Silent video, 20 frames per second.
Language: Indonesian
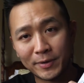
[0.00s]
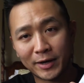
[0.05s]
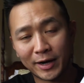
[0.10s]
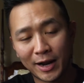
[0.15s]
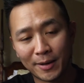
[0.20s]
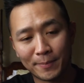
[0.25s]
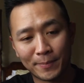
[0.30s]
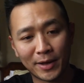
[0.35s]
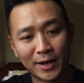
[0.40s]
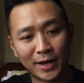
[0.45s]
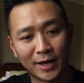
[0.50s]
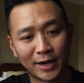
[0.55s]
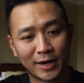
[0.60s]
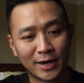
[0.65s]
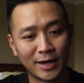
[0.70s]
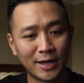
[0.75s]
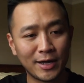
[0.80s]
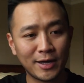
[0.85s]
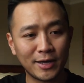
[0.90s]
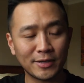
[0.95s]
Kenapa?
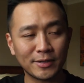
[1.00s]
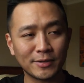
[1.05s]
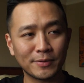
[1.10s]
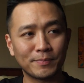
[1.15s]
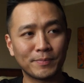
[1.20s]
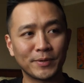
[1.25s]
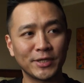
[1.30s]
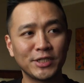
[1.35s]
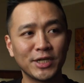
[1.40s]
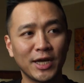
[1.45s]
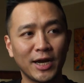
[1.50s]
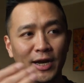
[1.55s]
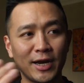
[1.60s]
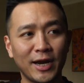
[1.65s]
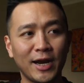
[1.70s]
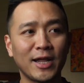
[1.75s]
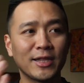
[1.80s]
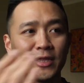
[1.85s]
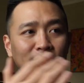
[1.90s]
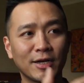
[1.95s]
Karena
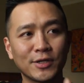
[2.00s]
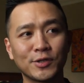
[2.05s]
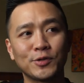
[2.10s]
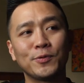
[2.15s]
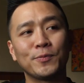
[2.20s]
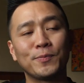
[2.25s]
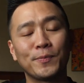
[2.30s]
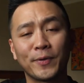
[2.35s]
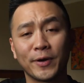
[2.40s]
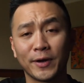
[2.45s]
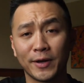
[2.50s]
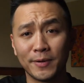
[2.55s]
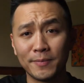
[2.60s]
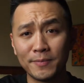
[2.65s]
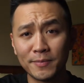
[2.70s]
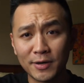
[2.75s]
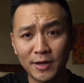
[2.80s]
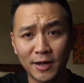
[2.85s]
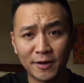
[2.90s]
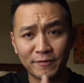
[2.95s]
perjalanan antara
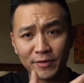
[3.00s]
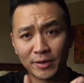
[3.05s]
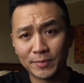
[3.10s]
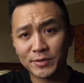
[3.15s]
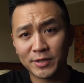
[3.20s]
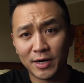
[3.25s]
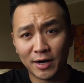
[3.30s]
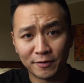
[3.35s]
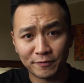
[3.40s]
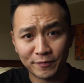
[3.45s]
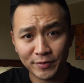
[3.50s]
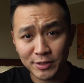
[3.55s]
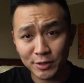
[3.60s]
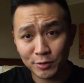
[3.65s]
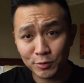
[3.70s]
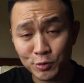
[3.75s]
Supreme dengan film Scarface